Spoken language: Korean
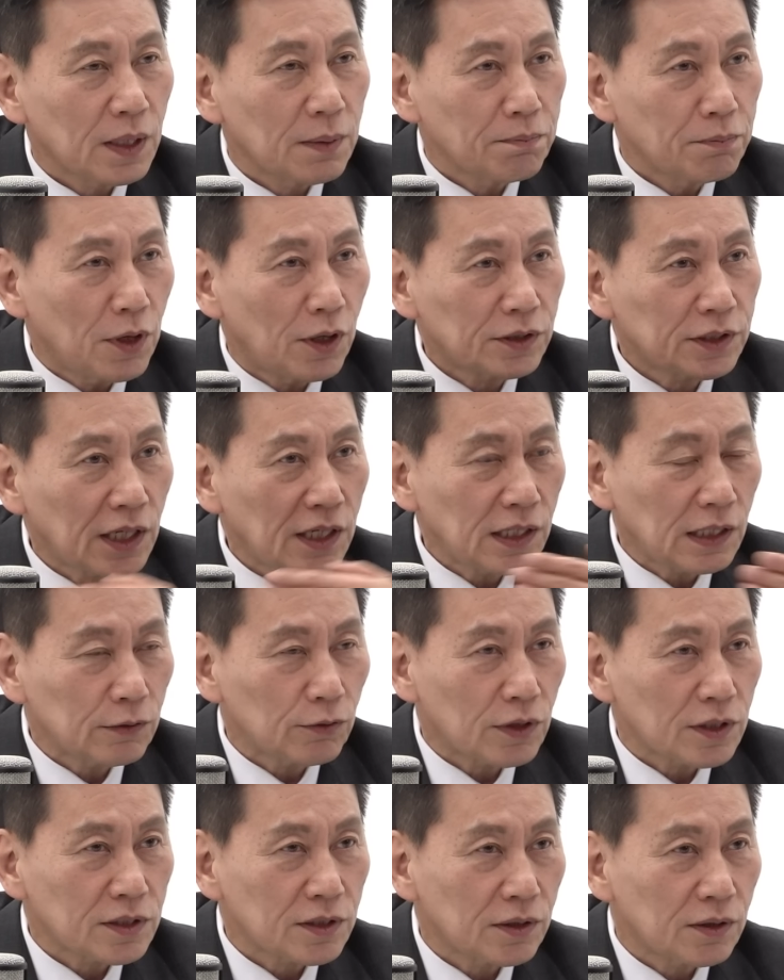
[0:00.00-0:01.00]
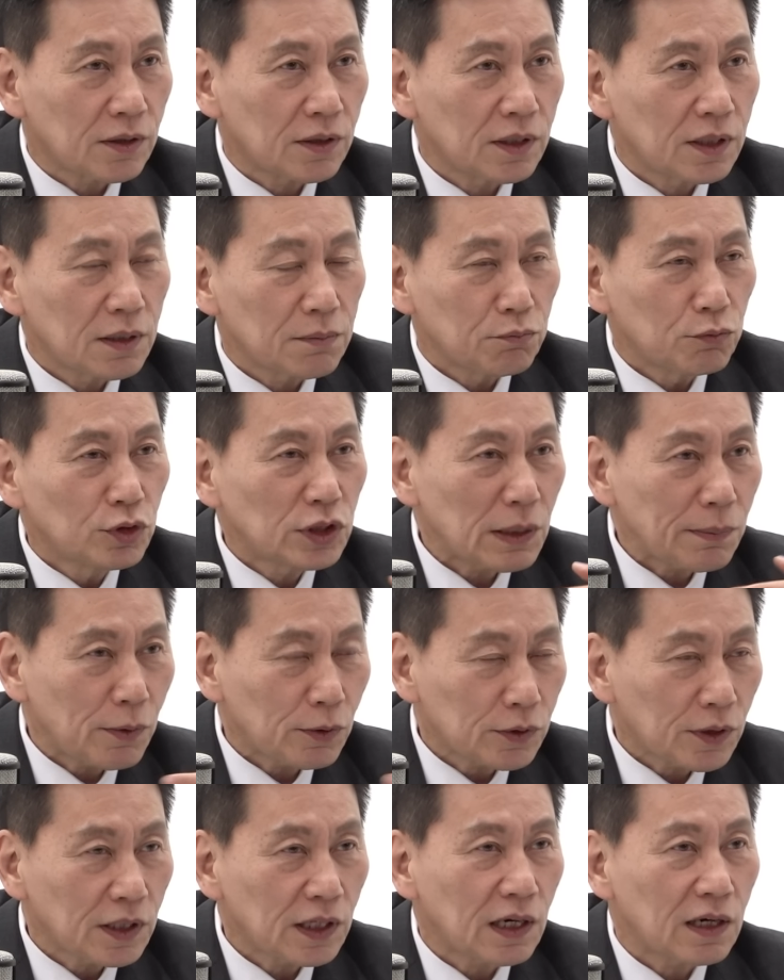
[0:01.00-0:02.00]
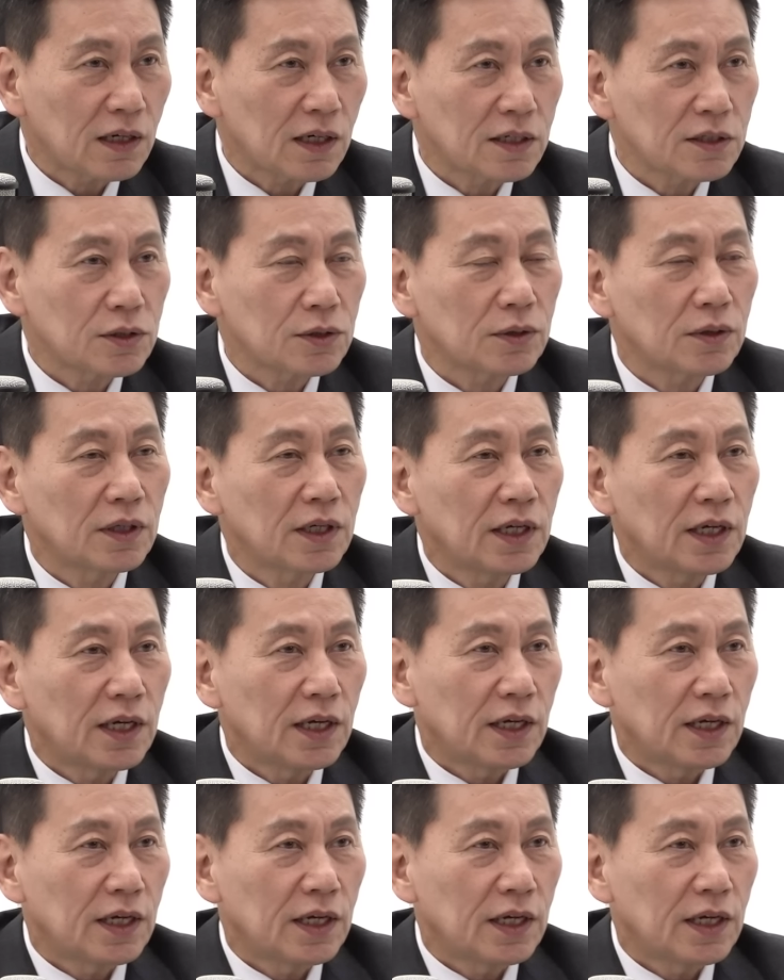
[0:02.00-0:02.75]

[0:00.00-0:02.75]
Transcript: 명단이 나돌았어요. 문자 폭탄이 날라갔죠.